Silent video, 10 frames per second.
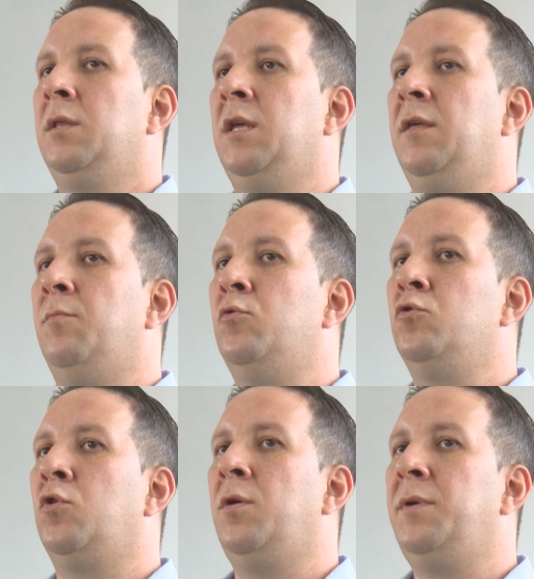desde el
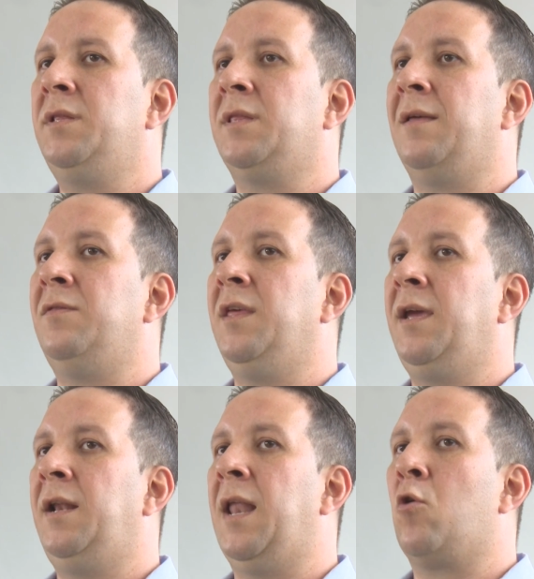punto de vista
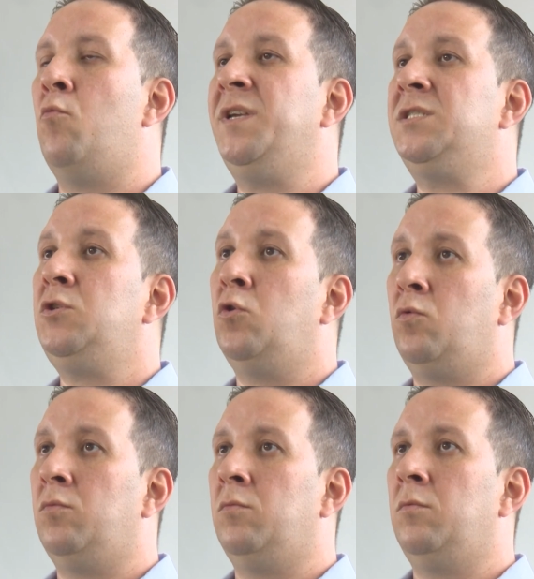de la comisión